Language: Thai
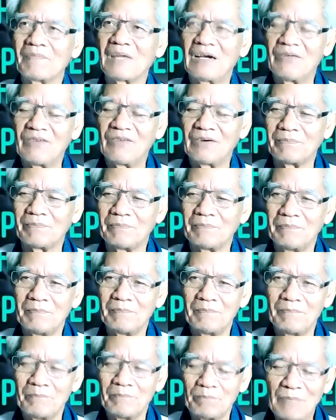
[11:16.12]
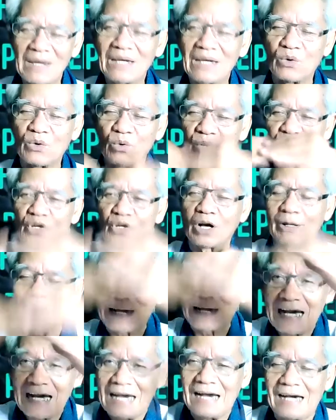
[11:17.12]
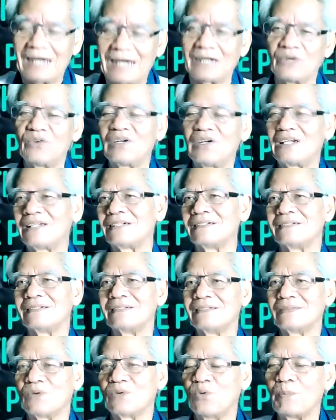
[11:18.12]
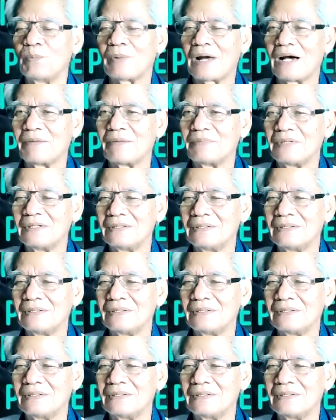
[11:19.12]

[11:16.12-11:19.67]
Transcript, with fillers: คำว่าไม่กลัวยกกำลังห้าลู้กันกลุ่มปราบ